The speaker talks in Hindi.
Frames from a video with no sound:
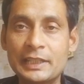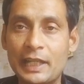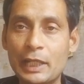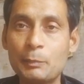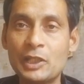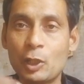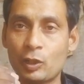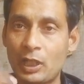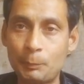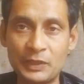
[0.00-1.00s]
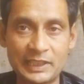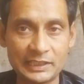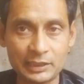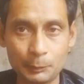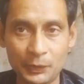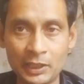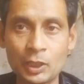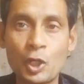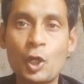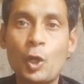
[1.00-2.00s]
ड्रीम इलेवन अप्लीकेशन पे
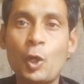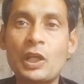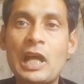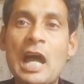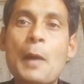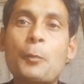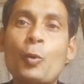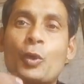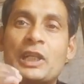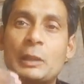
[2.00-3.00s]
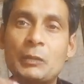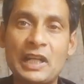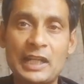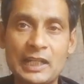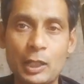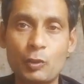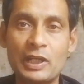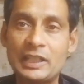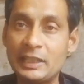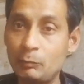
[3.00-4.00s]
और आपको टीम लगाना होगा
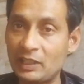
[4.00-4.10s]
टीम